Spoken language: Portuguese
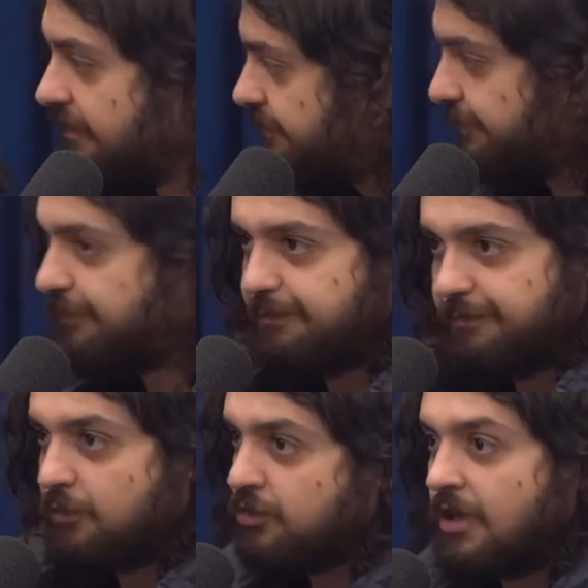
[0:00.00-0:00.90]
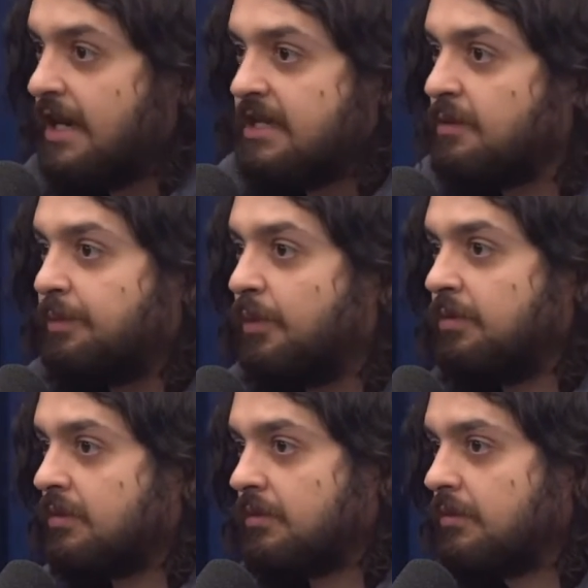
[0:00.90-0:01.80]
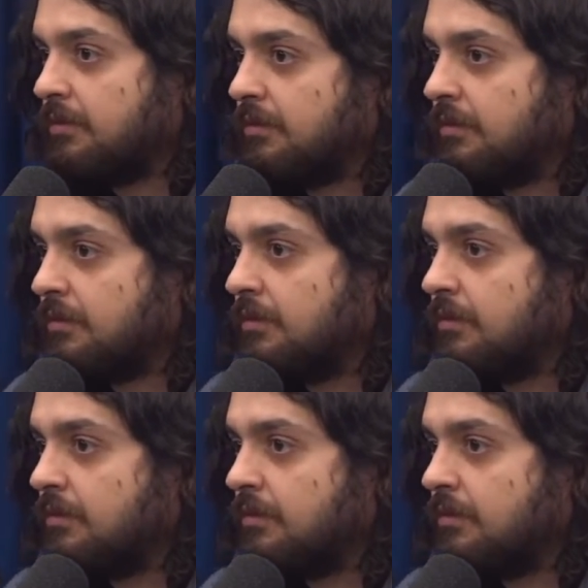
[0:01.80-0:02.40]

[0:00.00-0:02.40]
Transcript: Braço, é funcionalismo é físico, público. É, não